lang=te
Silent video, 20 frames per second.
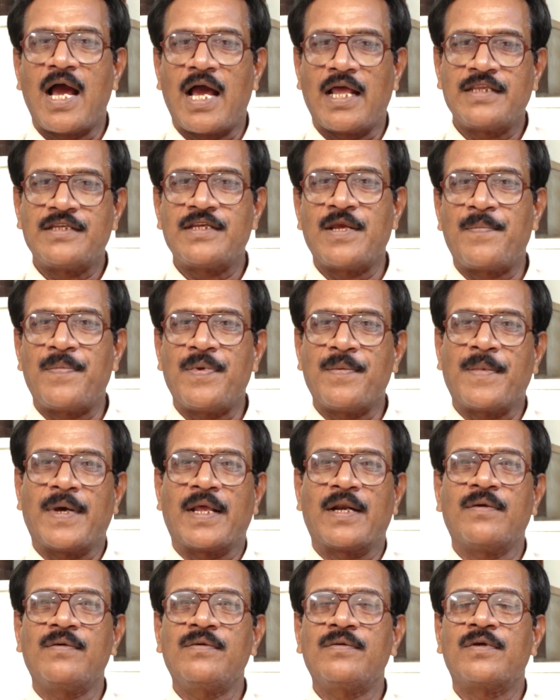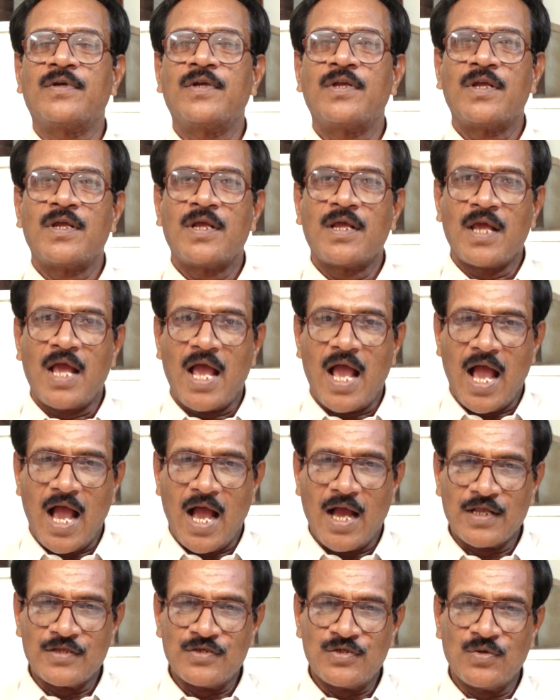అని చెప్పి మనం
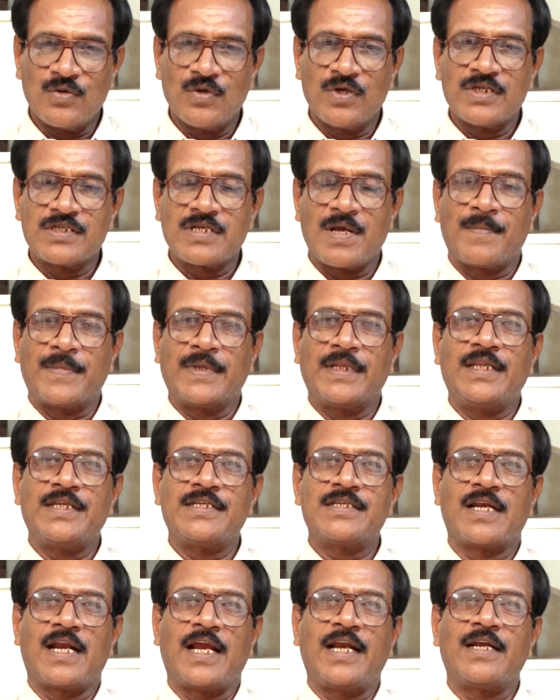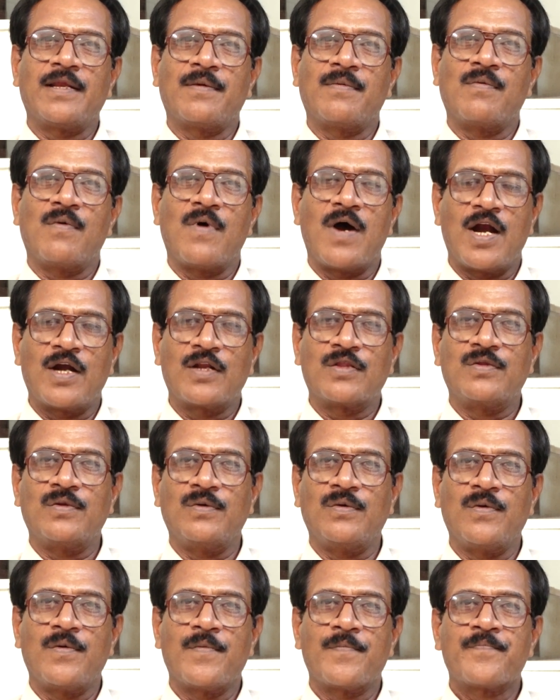ఆ జిగురుకి సంబంధించిన ఐటెం వాడుతూ